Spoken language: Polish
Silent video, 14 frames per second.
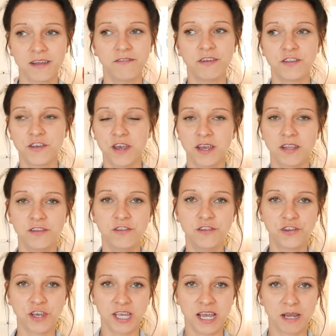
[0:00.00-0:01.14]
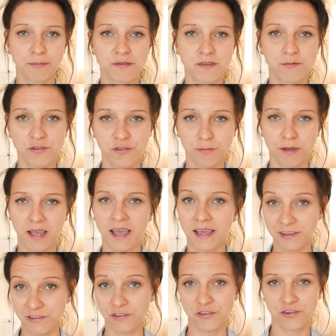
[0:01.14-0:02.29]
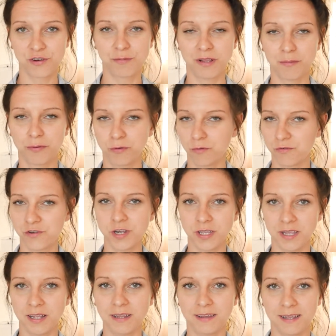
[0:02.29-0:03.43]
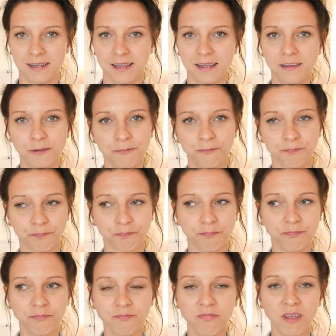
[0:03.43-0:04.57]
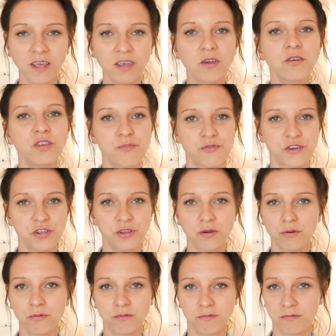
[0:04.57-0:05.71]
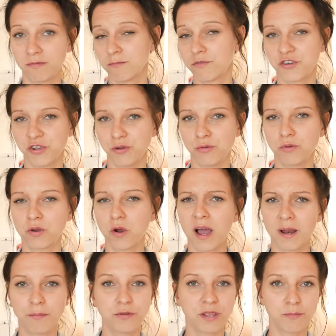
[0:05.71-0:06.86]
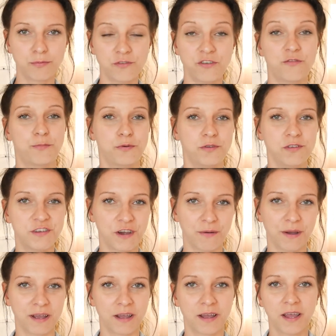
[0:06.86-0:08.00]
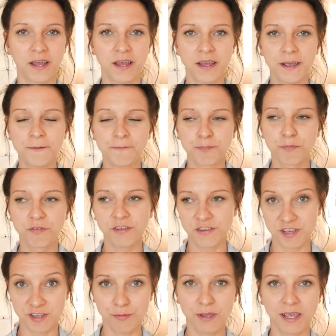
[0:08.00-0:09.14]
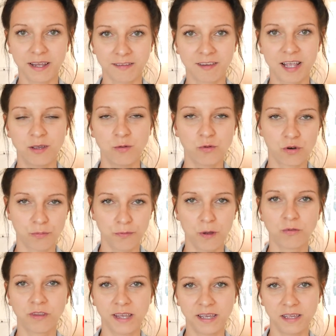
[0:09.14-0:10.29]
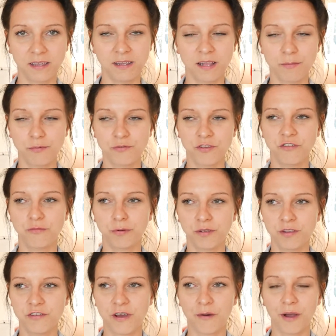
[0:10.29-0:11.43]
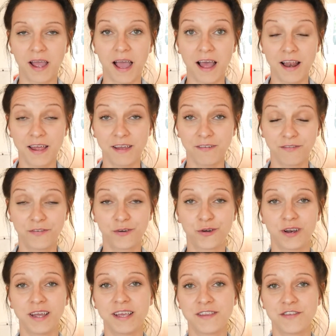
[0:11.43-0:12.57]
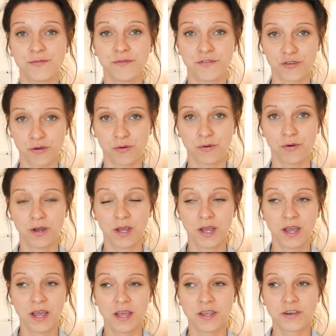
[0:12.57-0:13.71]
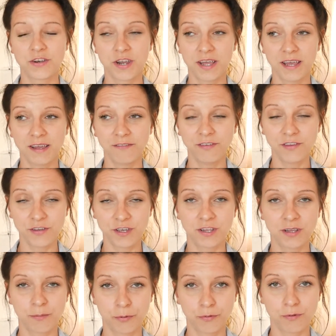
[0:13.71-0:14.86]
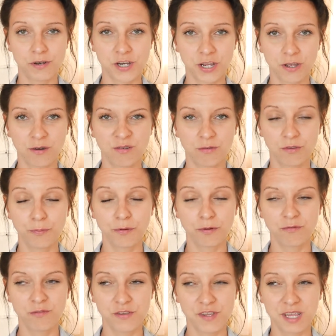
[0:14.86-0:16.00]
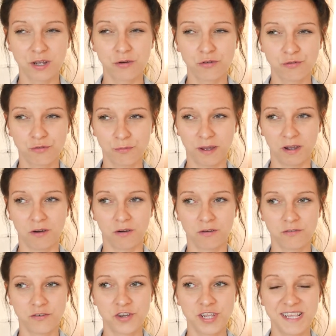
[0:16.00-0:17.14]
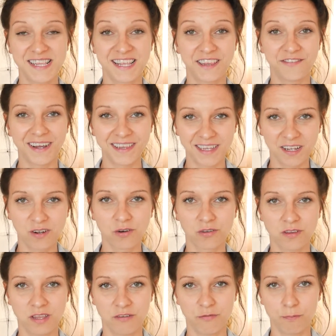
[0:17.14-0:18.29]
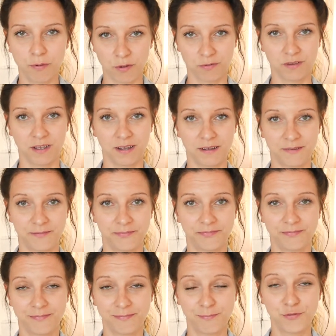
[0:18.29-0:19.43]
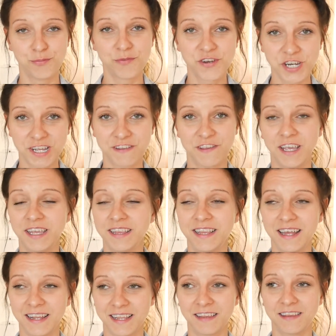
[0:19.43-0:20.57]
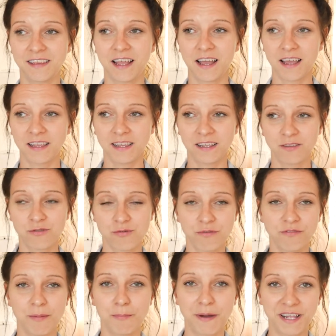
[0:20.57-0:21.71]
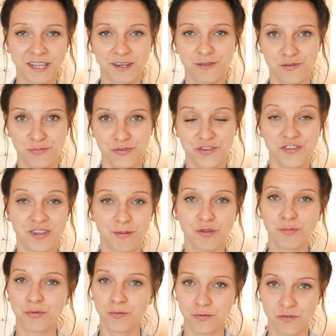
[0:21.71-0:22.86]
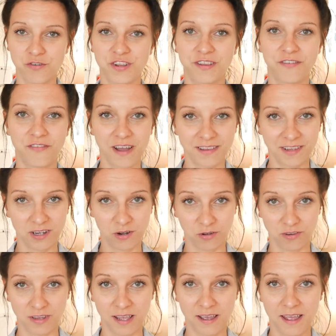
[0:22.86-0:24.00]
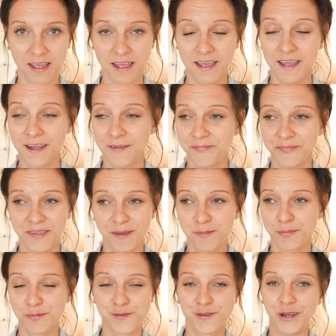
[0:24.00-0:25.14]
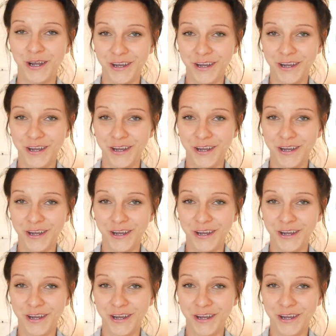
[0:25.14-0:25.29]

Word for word: wiecie, dzisiaj jakby zgłosimy chęć, żeby nam podłączyli ten internet i oni przyjdą może jutro albo najpóźniej w poniedziałek bo wiecie, jest weekend, tak? Jutro piątek i najpóźniej w poniedziałek, ale w ogóle jesteśmy w szoku, że wiecie, kiedy nam podłączają? Dopiero 27, czyli za dwa tygodnie w piątek musimy czekać na internet, na, na dosłownie pana, który przyjdzie nam to podłączy dwa tygodnie. Po prostu